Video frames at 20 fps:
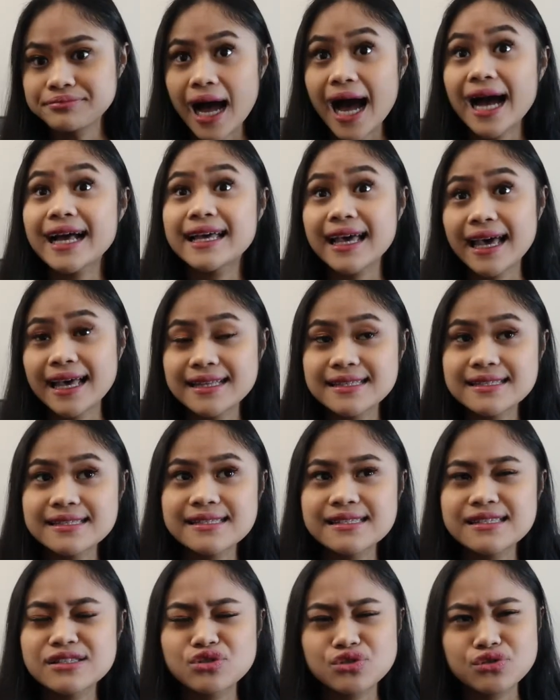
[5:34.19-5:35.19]

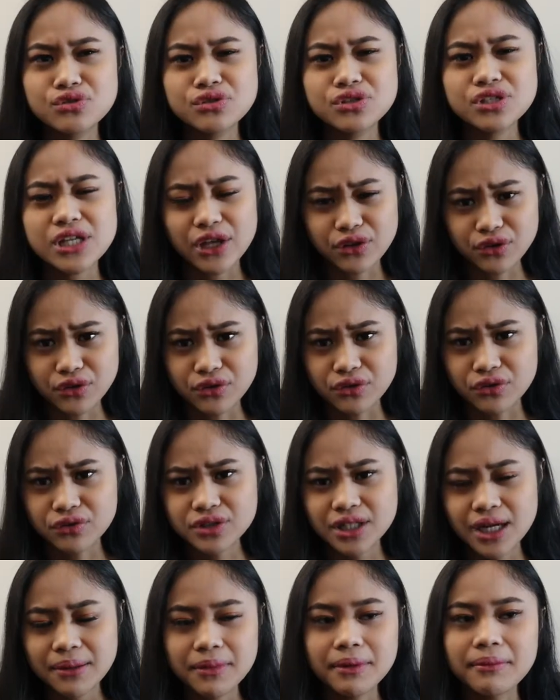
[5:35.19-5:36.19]
against sa'yo.
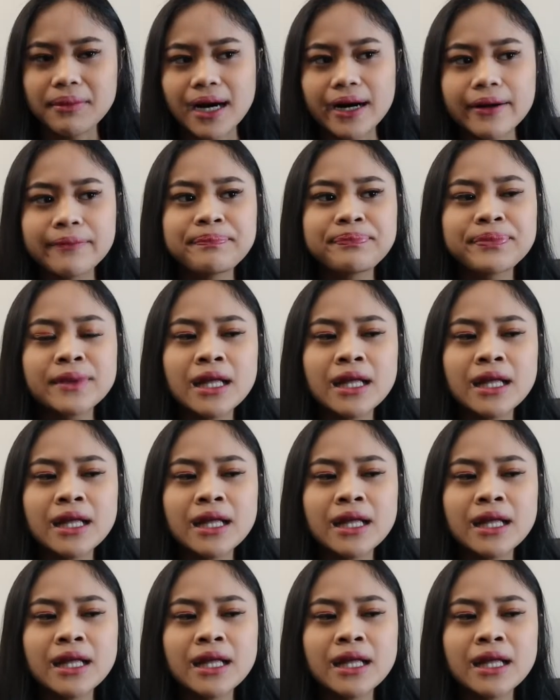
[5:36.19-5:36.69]
Tama ba?